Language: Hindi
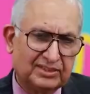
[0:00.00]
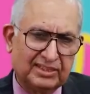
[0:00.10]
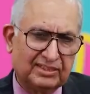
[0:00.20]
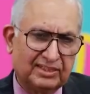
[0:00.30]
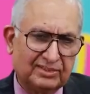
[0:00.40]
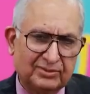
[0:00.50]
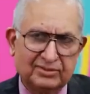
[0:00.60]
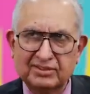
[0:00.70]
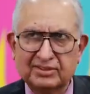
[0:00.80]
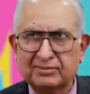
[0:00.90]
कोई चैनल नहीं
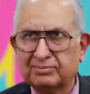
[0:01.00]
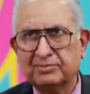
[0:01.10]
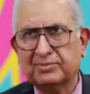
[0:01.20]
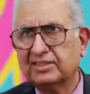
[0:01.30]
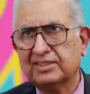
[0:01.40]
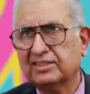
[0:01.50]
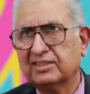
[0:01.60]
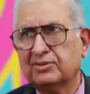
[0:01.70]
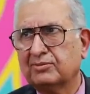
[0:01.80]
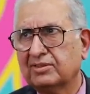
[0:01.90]
होगी जिसपे मैं नहीं
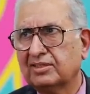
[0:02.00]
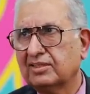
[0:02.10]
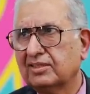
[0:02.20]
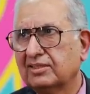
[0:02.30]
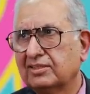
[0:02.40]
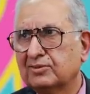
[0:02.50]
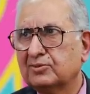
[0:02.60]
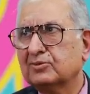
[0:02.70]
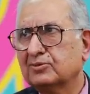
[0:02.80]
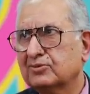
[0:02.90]
गया हूँ
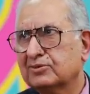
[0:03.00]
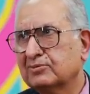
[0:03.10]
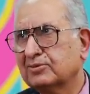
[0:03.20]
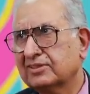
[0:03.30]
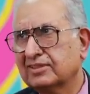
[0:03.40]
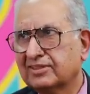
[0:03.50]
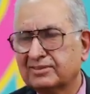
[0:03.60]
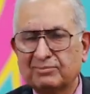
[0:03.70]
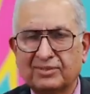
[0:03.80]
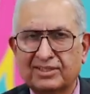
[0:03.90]
ज़ोर ज़ोर से बोलता था
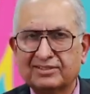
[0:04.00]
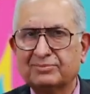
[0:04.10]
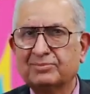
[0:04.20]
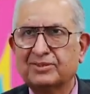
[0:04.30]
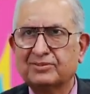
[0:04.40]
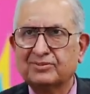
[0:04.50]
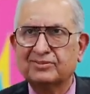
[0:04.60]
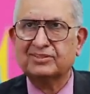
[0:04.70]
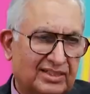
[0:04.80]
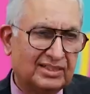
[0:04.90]
कि मास्क पहनो
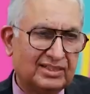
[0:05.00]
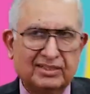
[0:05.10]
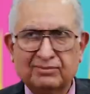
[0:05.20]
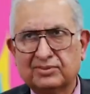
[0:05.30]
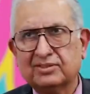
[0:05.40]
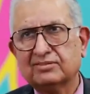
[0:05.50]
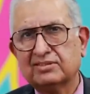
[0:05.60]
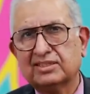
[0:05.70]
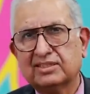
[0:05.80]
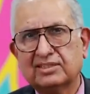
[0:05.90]
लेकिन
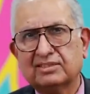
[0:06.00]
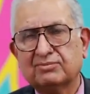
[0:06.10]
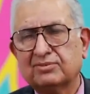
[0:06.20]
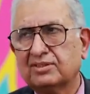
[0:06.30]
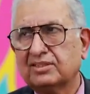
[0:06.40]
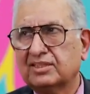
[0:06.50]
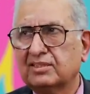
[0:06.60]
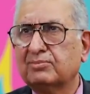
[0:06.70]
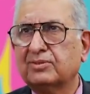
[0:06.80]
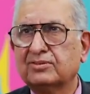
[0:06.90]
अनफॉर्चुनेटली फॉर
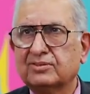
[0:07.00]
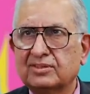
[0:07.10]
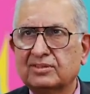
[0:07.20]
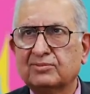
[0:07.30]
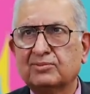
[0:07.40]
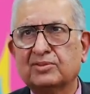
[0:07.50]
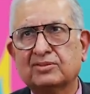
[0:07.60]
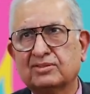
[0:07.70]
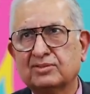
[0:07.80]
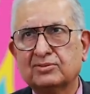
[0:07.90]
एयर पॉल्यूशन वो
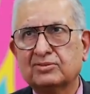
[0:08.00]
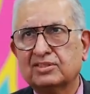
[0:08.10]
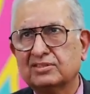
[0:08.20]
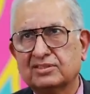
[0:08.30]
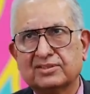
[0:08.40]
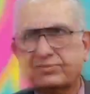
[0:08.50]
बिल्कुल यूजलेस